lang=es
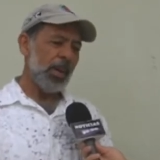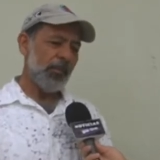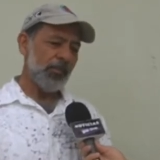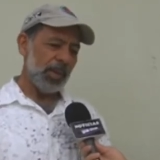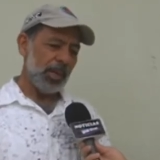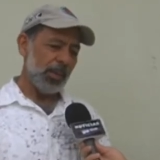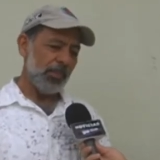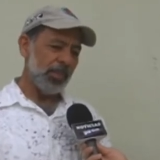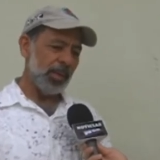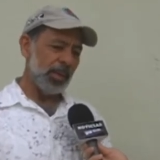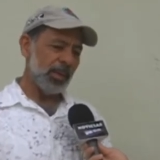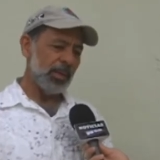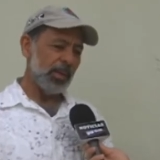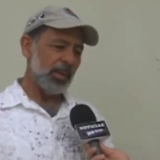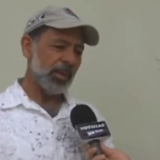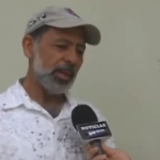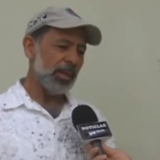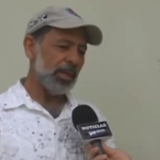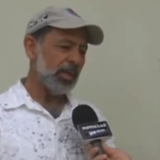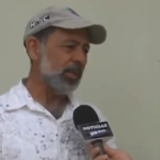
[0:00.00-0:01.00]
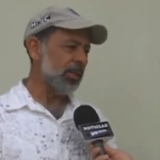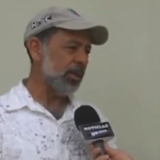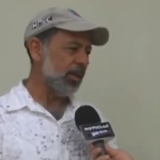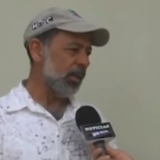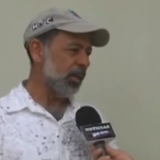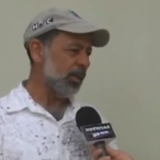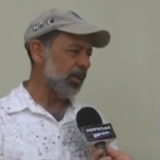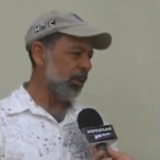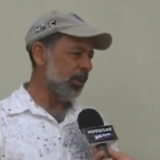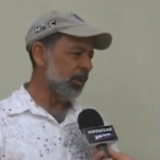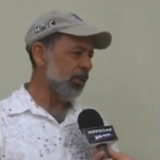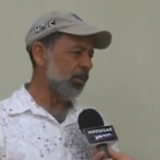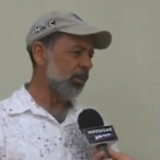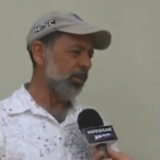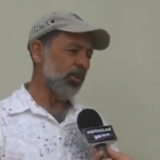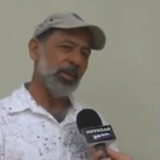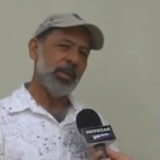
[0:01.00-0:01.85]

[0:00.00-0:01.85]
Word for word: para aprender qué están haciendo